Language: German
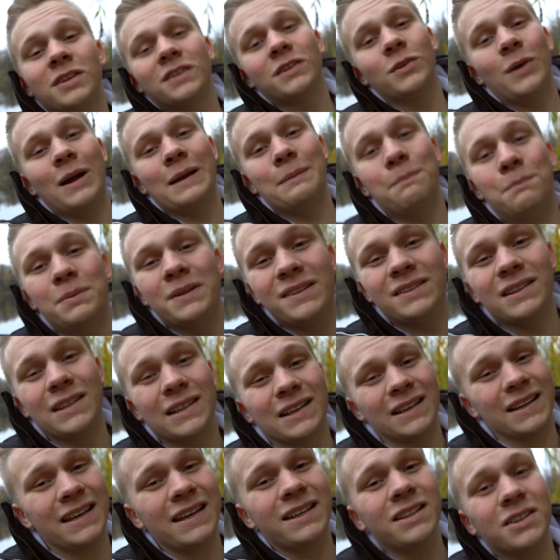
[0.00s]
es so ein bisschen
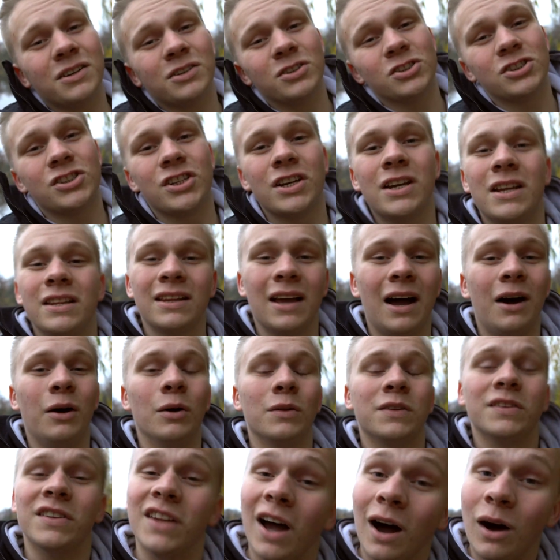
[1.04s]
regnerisch draußen